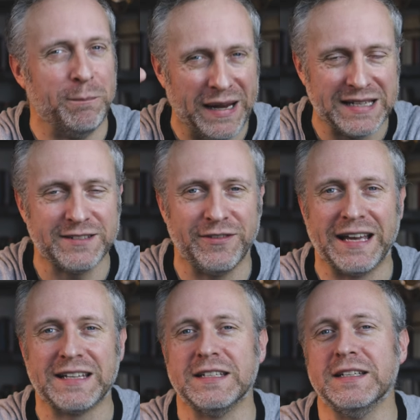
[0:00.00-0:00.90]

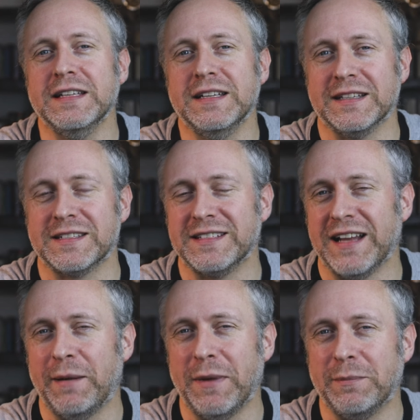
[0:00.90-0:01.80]
Messwerte, dass es
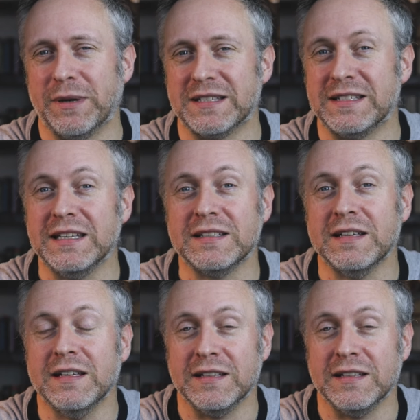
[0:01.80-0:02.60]
da mal passiert,